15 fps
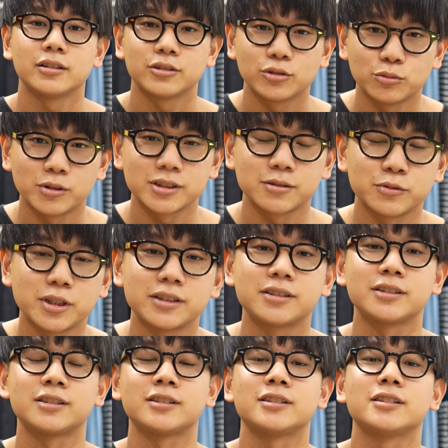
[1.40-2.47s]
どうもはずむで
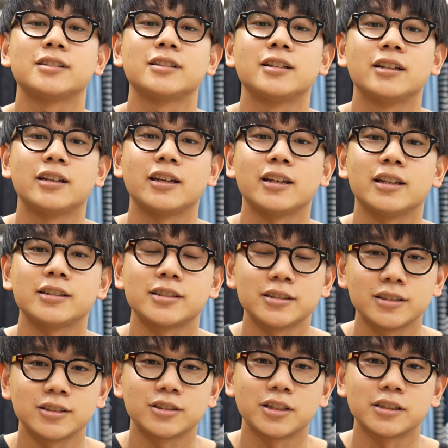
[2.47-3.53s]
す、えー、
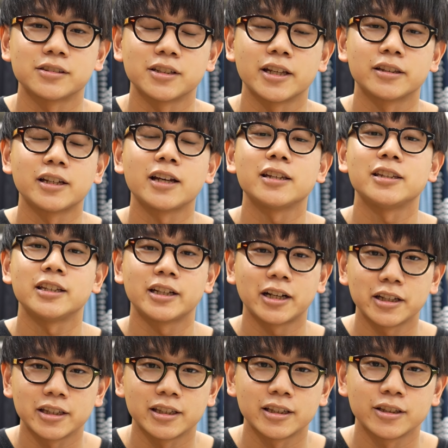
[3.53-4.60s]
先日ですねだいに
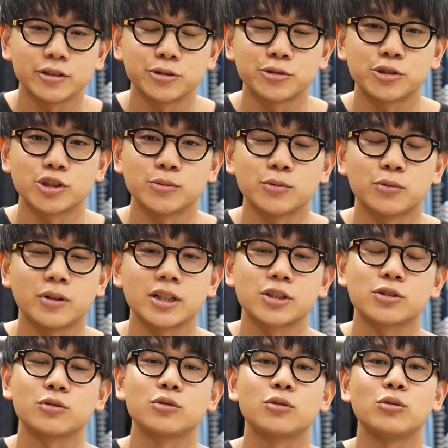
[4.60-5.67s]
かい YouTube
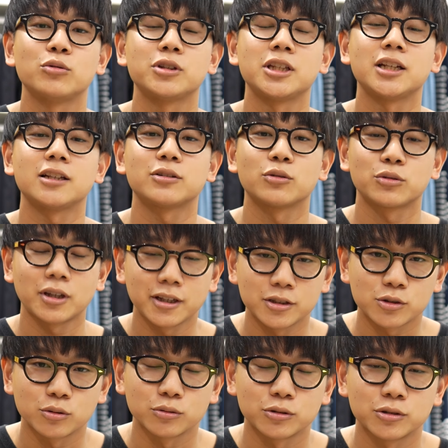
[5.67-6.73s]
ファッションコーディネート大
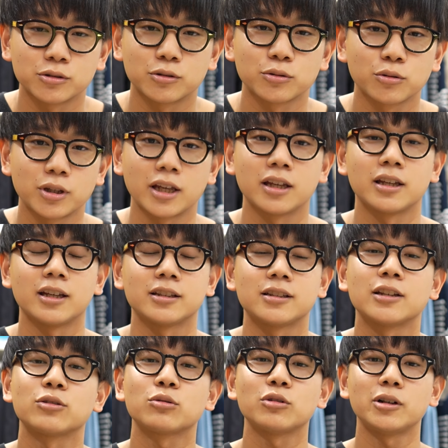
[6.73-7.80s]
賞ということで
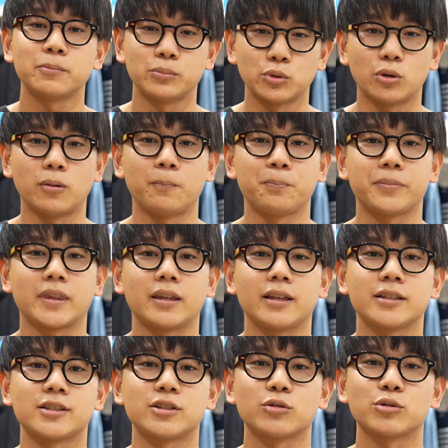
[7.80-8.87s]
セットアップを
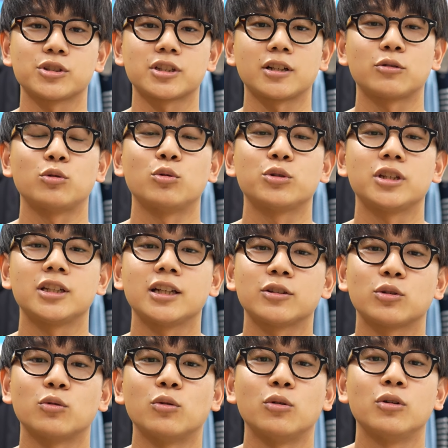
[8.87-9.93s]
使用した
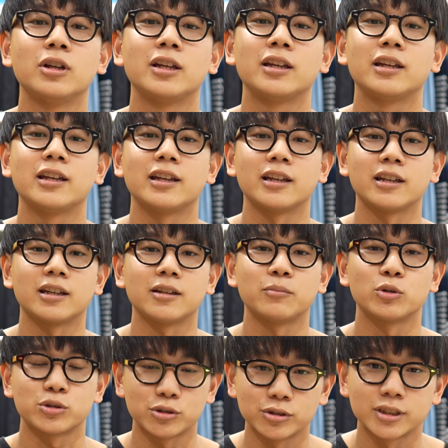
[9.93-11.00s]
コーディネートを
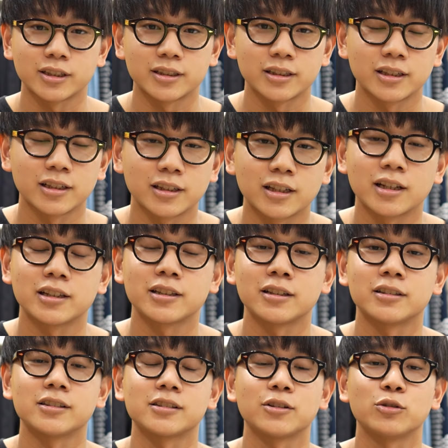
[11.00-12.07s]
募集させていただい
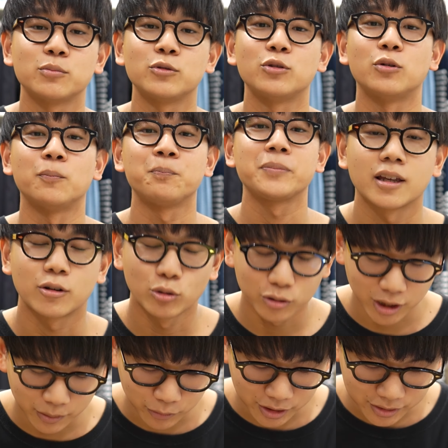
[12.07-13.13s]
たんですけども、
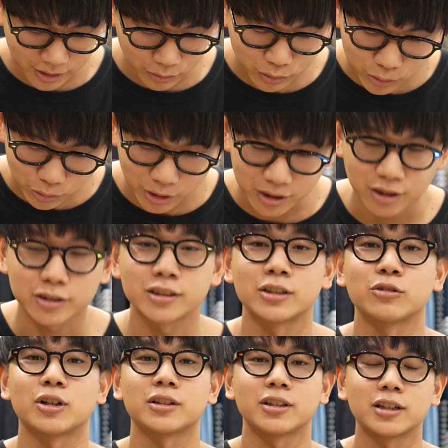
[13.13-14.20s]
今回もですね本当にたく
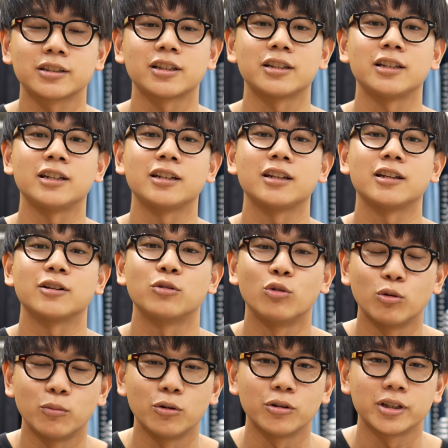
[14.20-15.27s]
さんの方々にご
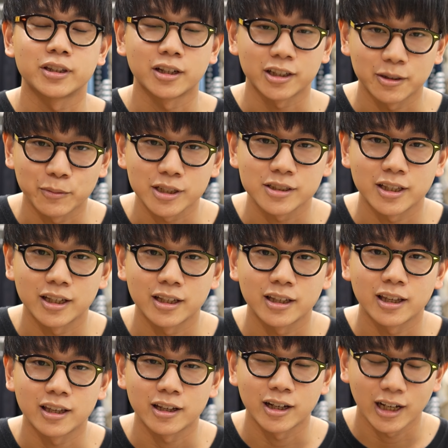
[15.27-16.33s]
応募いただきまして
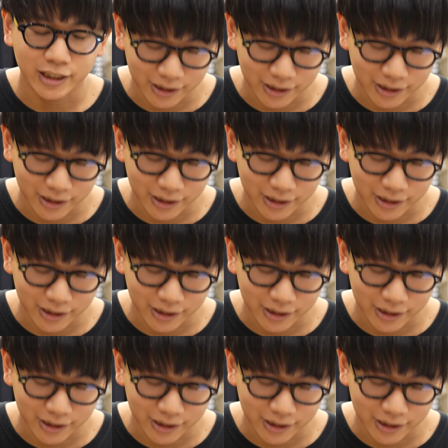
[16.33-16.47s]
あ